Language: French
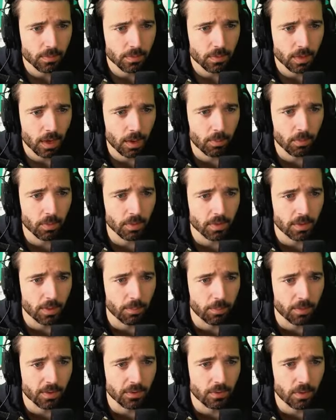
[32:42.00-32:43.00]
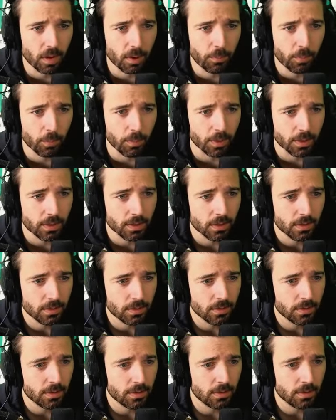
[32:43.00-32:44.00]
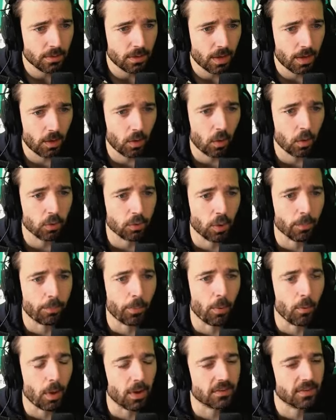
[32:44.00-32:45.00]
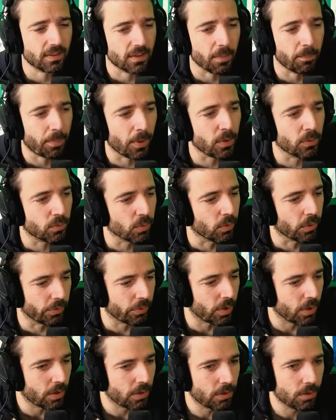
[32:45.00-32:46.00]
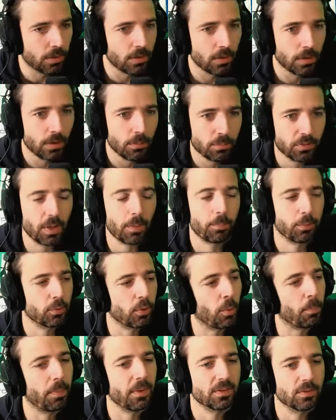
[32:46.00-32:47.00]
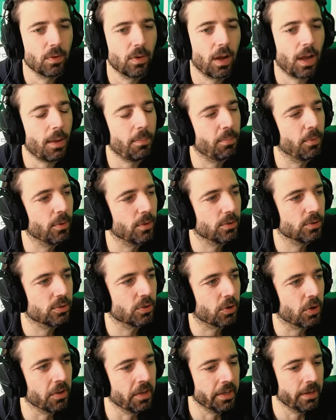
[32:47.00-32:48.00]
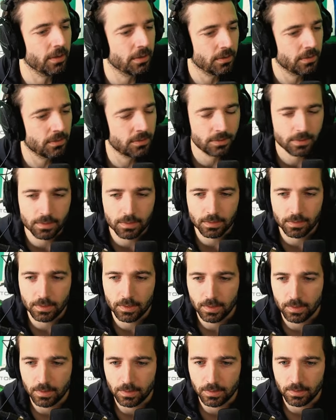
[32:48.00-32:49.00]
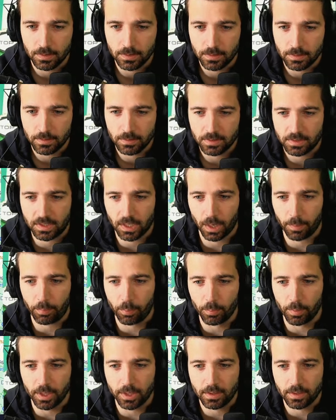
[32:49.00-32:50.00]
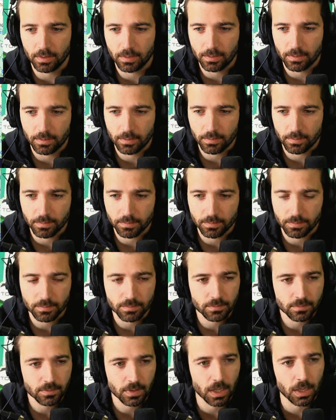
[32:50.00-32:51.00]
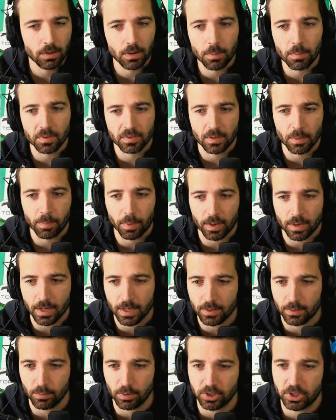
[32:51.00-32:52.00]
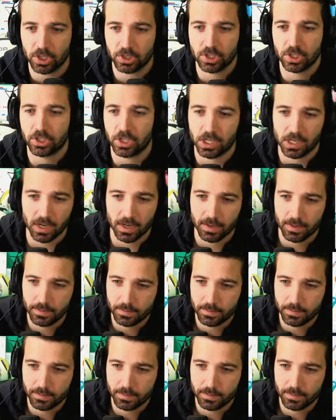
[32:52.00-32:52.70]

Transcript: Ah bon, on était place de la République. Alors, autant pour moi, c'était pas du tout l'endroit. Putain, pourtant, place de la Rep, euh, je connais. C'est République. Ah ouais, bah c'était pas clair, tu vois, je cherchais Châtelet.